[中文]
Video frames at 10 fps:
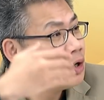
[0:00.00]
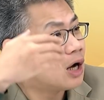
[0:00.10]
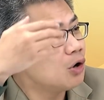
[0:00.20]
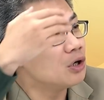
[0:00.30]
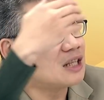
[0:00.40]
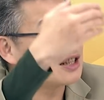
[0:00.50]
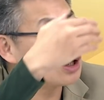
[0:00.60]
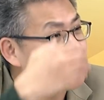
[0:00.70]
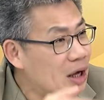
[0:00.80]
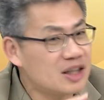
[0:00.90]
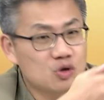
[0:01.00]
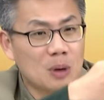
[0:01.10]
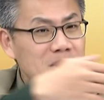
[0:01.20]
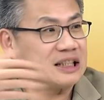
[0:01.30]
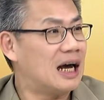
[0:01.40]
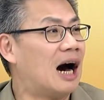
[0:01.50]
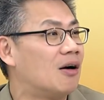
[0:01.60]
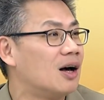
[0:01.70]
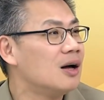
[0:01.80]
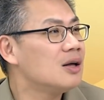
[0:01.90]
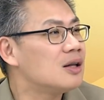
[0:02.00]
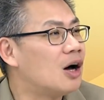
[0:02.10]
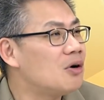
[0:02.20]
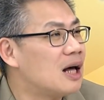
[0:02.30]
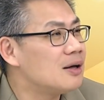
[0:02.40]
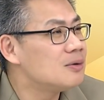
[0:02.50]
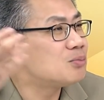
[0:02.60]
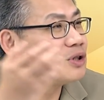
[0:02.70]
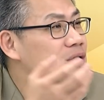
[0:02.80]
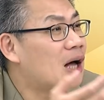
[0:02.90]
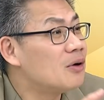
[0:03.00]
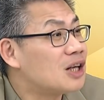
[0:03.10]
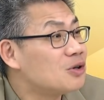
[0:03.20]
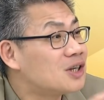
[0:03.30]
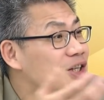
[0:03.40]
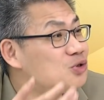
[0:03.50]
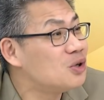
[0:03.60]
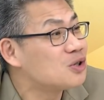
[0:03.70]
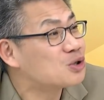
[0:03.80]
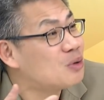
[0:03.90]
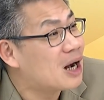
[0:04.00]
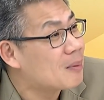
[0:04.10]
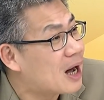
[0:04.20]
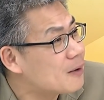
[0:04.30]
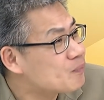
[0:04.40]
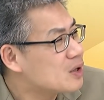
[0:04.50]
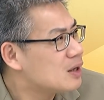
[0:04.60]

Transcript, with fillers: 然后有哪些团体全部写好了，然后后来不是台台中歌剧院就出来了吗？